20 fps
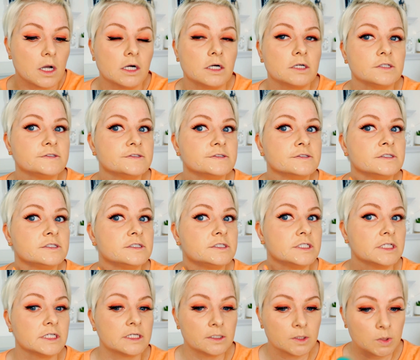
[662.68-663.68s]
Oh, ist ein
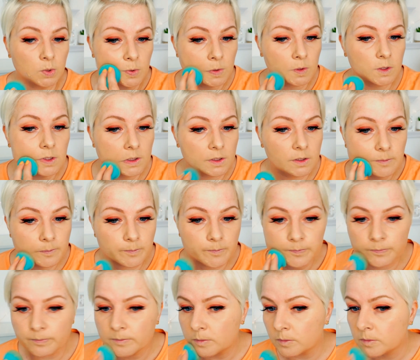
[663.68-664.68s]
Ticken dunkel.
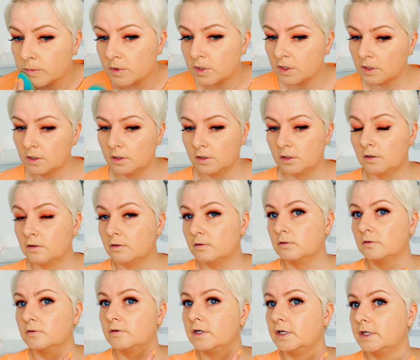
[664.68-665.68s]

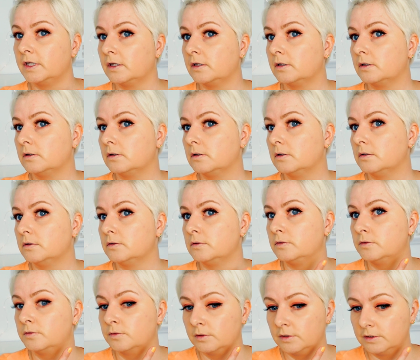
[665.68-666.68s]
Vor allen Dingen äh,
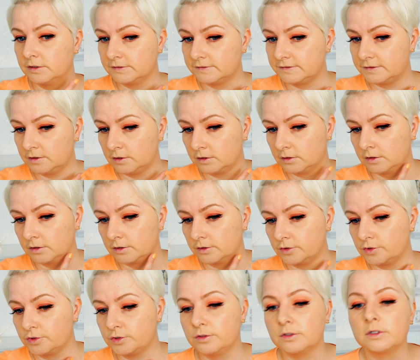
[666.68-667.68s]
dunkelt es hier auch noch
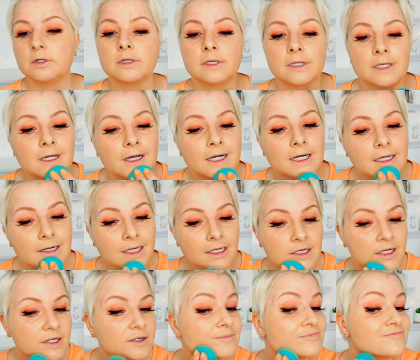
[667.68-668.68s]
ein Stück
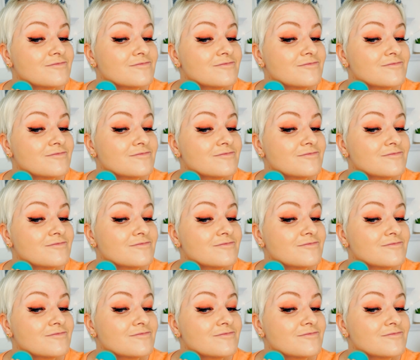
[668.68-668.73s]
nach.